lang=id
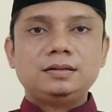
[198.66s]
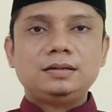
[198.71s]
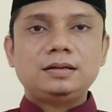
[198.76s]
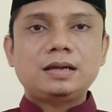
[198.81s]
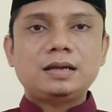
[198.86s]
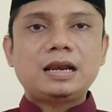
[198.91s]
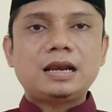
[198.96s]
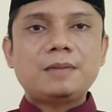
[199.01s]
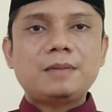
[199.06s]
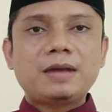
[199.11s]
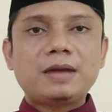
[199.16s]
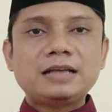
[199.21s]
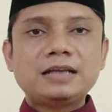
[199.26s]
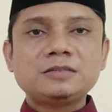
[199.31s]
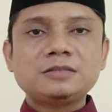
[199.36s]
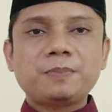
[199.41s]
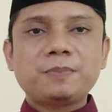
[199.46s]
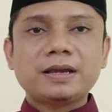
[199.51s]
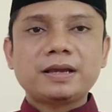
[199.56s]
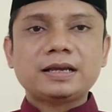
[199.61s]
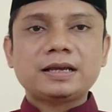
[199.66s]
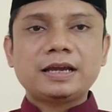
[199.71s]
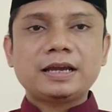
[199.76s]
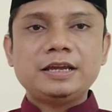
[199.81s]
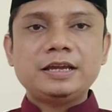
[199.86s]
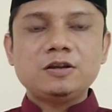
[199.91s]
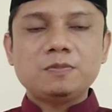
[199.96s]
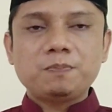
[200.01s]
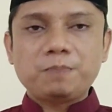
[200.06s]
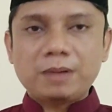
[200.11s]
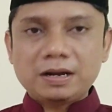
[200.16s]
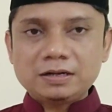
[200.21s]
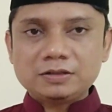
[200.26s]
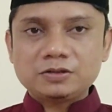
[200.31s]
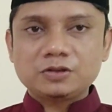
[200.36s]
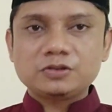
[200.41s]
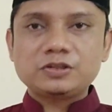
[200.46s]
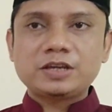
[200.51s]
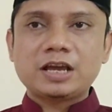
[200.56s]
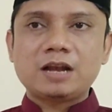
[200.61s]
Dalam aspek kehidupan
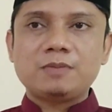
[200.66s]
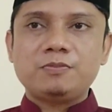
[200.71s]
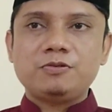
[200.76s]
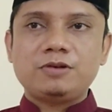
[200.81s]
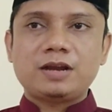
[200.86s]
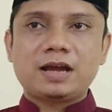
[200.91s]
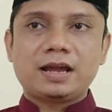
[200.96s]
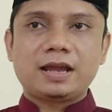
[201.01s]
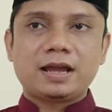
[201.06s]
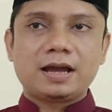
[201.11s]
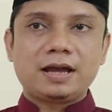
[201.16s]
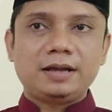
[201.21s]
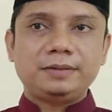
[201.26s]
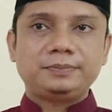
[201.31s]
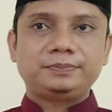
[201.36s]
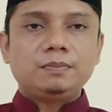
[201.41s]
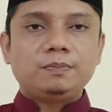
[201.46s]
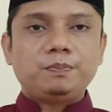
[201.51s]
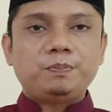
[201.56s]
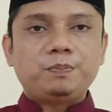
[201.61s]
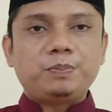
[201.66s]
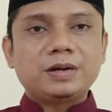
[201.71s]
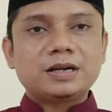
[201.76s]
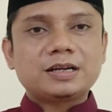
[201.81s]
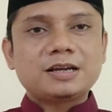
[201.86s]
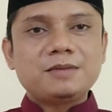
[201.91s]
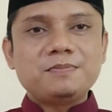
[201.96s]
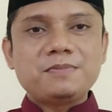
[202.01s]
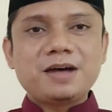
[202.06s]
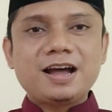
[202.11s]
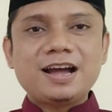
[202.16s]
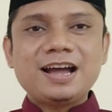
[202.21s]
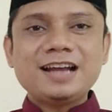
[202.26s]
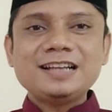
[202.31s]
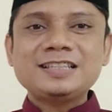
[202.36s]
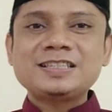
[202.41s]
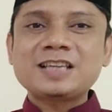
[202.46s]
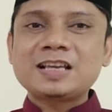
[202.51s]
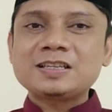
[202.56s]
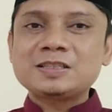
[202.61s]
sosial budaya,
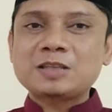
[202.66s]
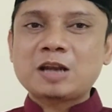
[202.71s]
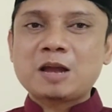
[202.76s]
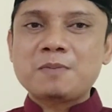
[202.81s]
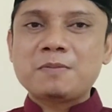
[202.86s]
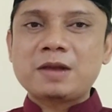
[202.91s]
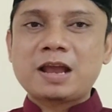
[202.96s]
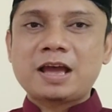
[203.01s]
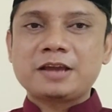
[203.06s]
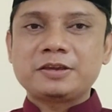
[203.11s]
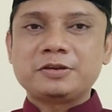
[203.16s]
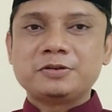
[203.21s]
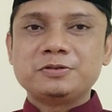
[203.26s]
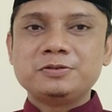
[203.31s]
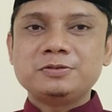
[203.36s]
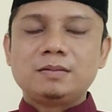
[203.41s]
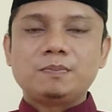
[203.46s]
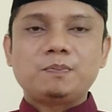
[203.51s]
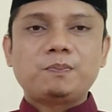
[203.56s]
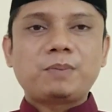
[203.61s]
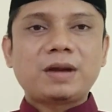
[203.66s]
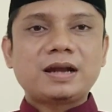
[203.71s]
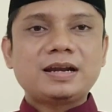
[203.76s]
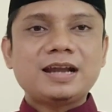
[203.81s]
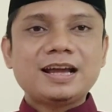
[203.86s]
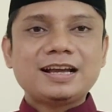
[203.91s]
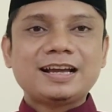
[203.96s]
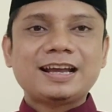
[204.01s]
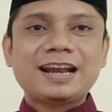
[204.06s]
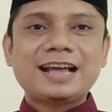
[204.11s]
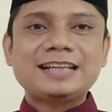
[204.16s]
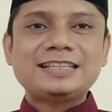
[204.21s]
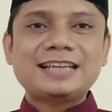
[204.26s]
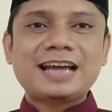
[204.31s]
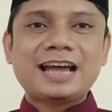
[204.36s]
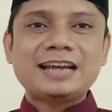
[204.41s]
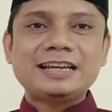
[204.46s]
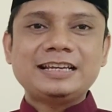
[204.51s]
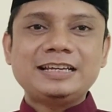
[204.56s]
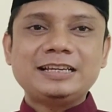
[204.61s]
perkembangan sastra Melayu pada
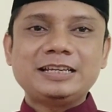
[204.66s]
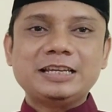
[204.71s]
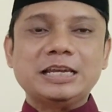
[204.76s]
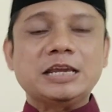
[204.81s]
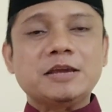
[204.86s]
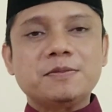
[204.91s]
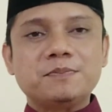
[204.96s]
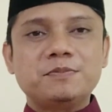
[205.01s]
kerajaan ini